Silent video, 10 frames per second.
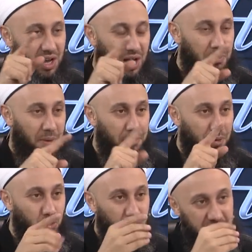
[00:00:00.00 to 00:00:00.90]
Ama
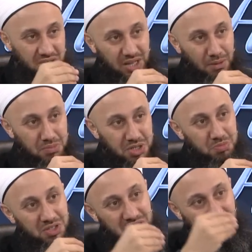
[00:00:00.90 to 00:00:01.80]
pamuk
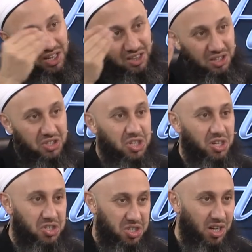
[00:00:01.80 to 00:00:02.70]
ıslanmış bir şekilde
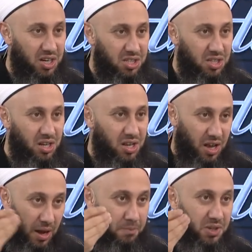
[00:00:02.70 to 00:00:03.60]
dışarı çıkarsa
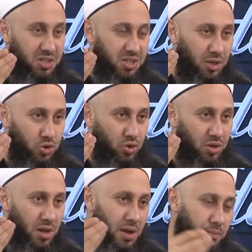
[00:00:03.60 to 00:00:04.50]
abdestten
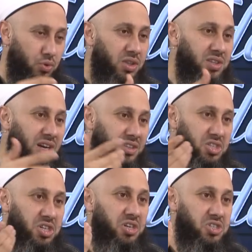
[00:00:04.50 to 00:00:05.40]
sonra bu idrar
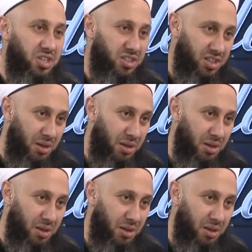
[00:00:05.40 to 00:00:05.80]
dışarı çıktı